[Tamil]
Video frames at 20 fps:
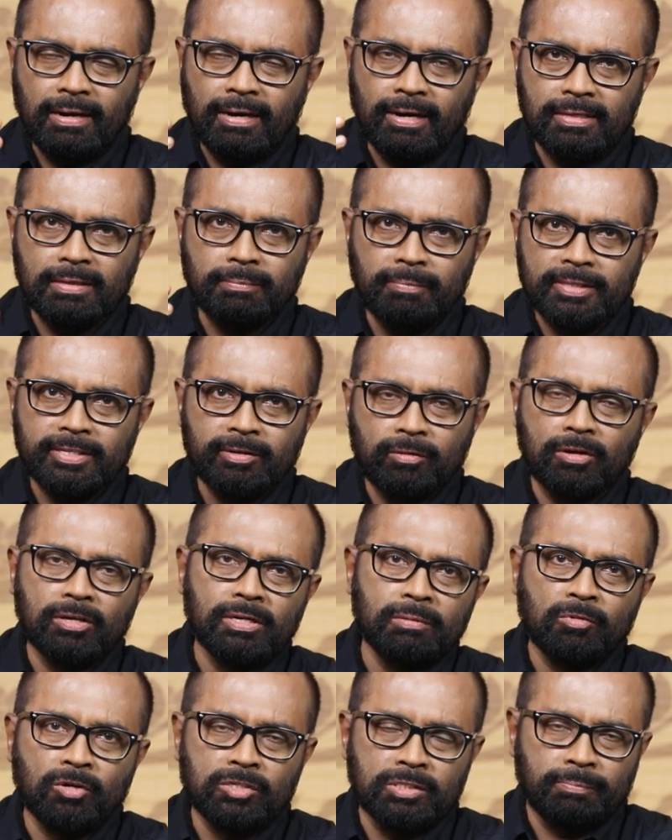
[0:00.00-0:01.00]
அதை பற்றி கூட
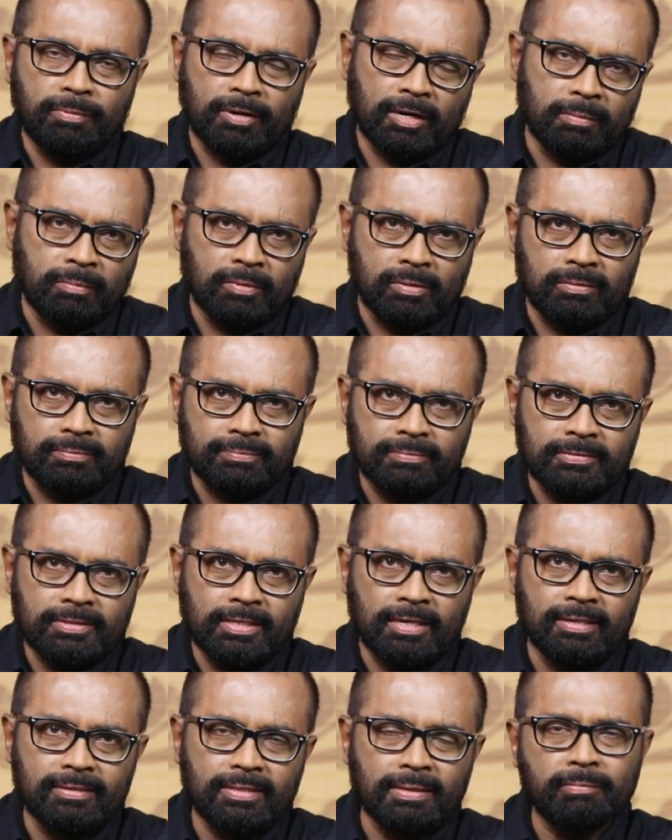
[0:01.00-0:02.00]
நம்ம கொஞ்சம் பார்க்க போகிறோம்
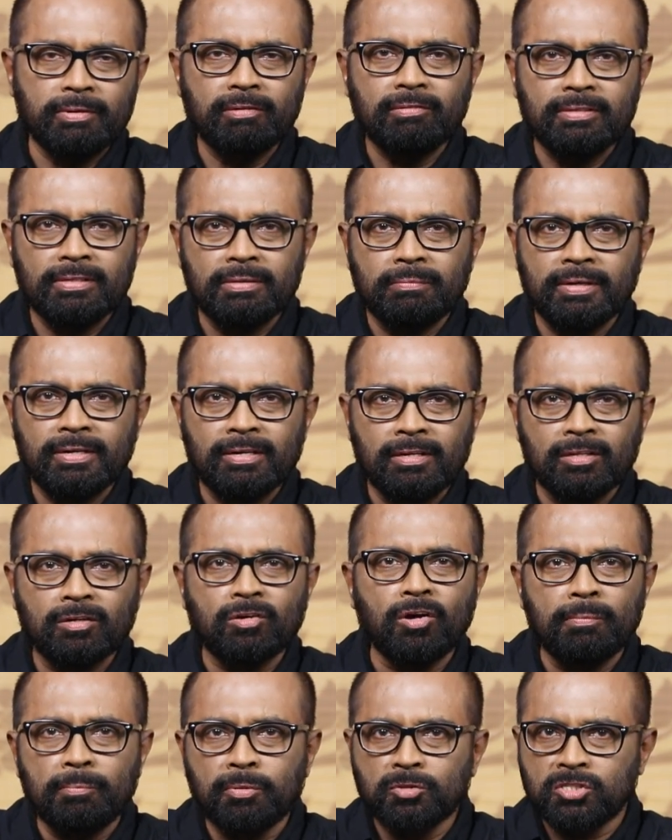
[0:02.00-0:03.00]
கலைத்தன்மை வந்து அப்படின்னா அந்த
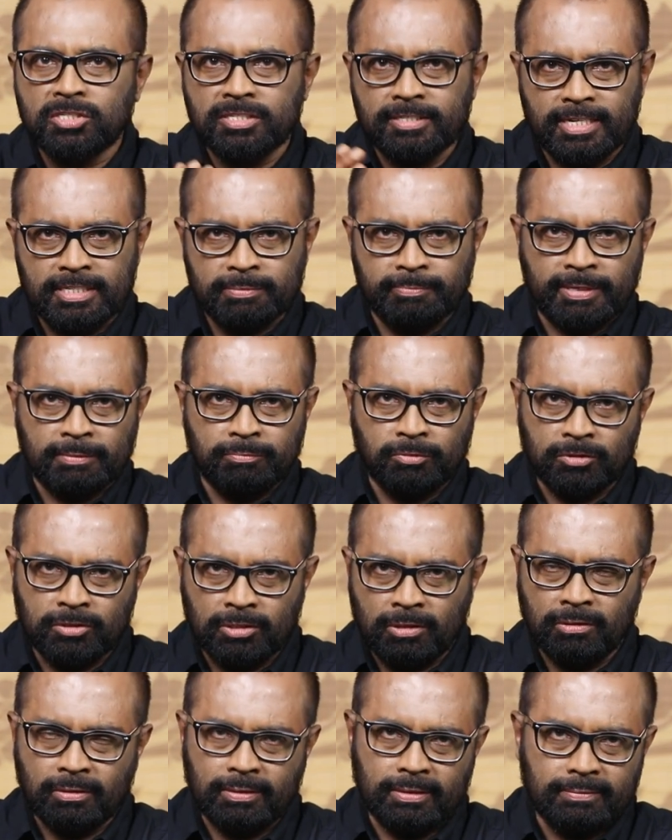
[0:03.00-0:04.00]
காம்போசிஷன் ஆஸ்பெக்ட்
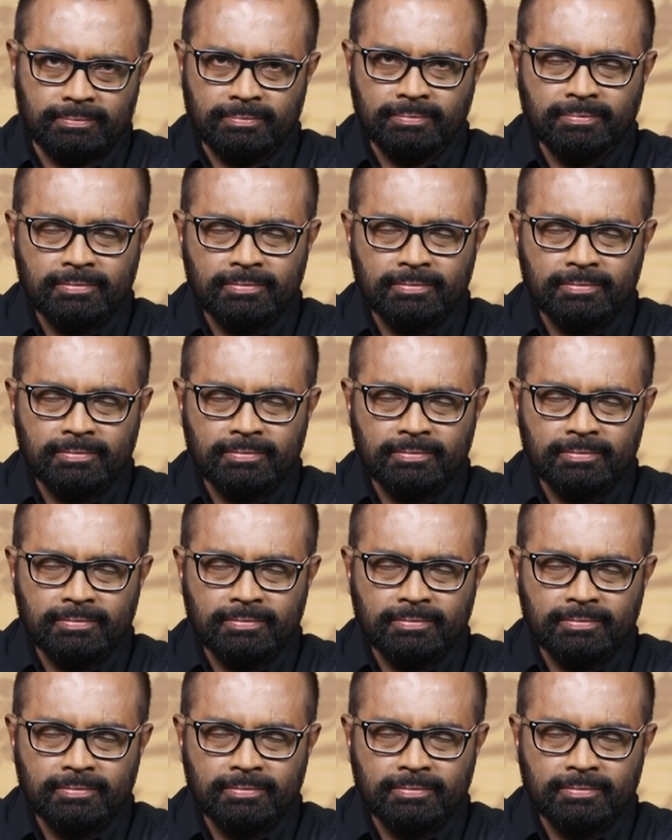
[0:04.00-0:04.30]
பொறுத்த அளவுக்கு